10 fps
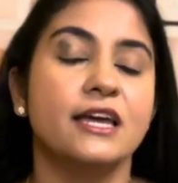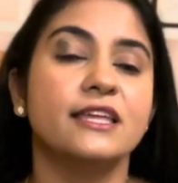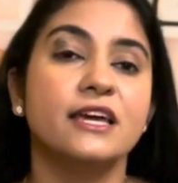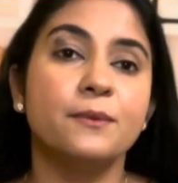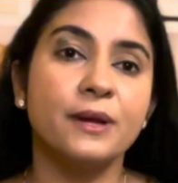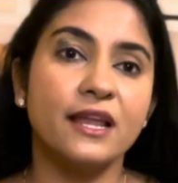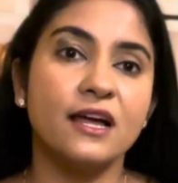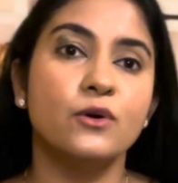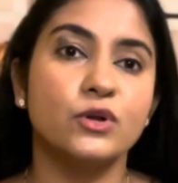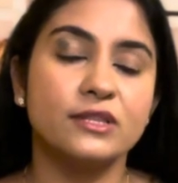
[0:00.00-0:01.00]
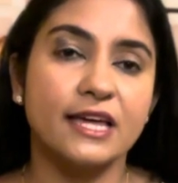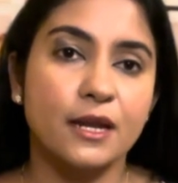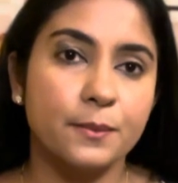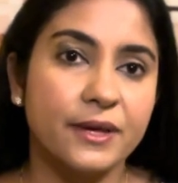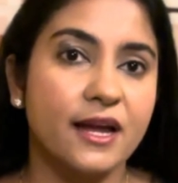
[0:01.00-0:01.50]
இதை எப்படிலாம் ஒரு
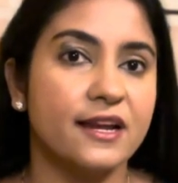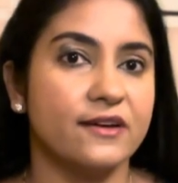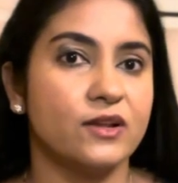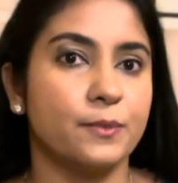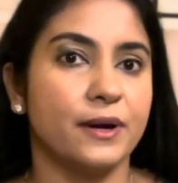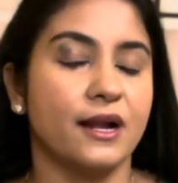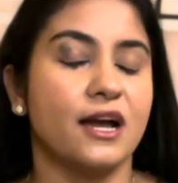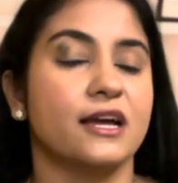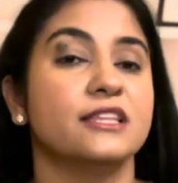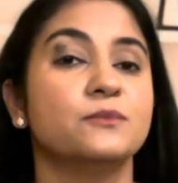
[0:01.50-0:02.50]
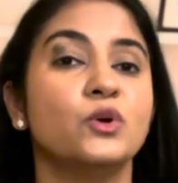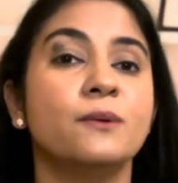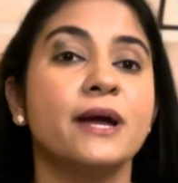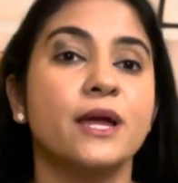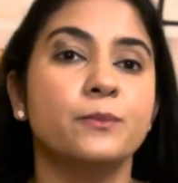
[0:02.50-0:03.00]
தெரப்பியாக டெவலப் பண்ணலாம் இது
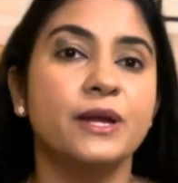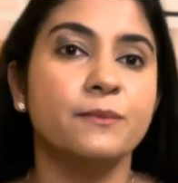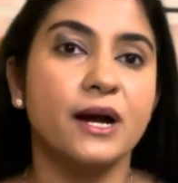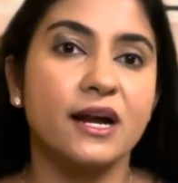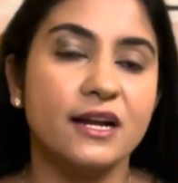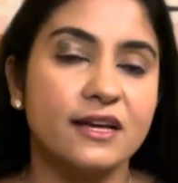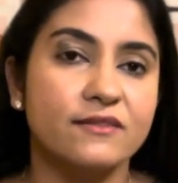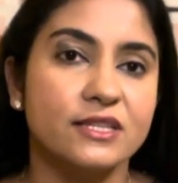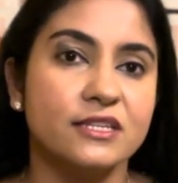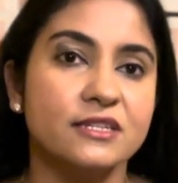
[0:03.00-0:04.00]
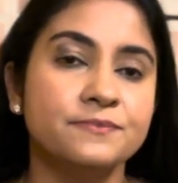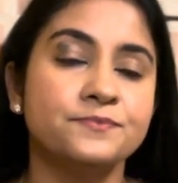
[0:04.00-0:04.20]
மூலமாக எப்படி மக்களை வந்து